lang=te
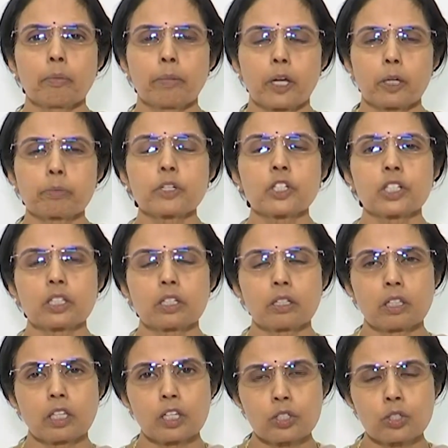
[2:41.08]
పర్మిషన్
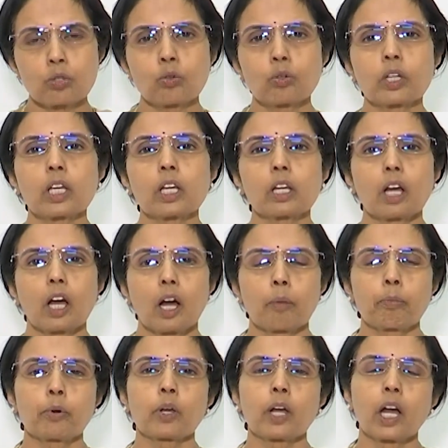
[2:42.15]
తీసుకుని
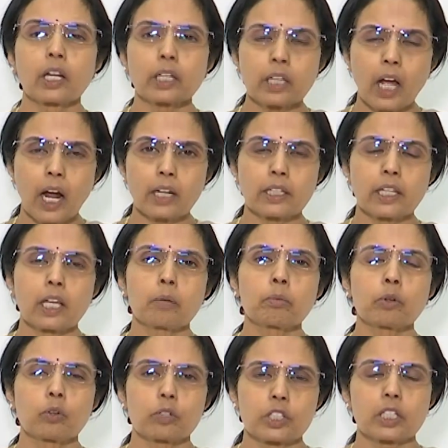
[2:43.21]
అప్పుడు కానీ ఆ
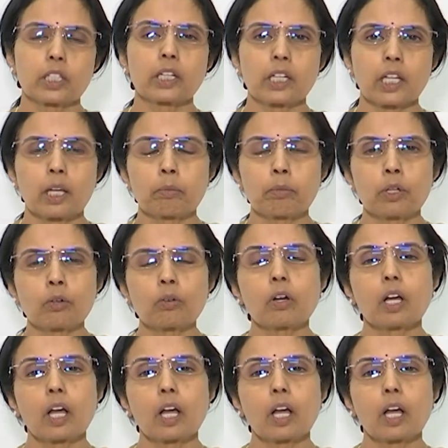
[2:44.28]
టేబుల్ ఒక చిన్న టేబుల్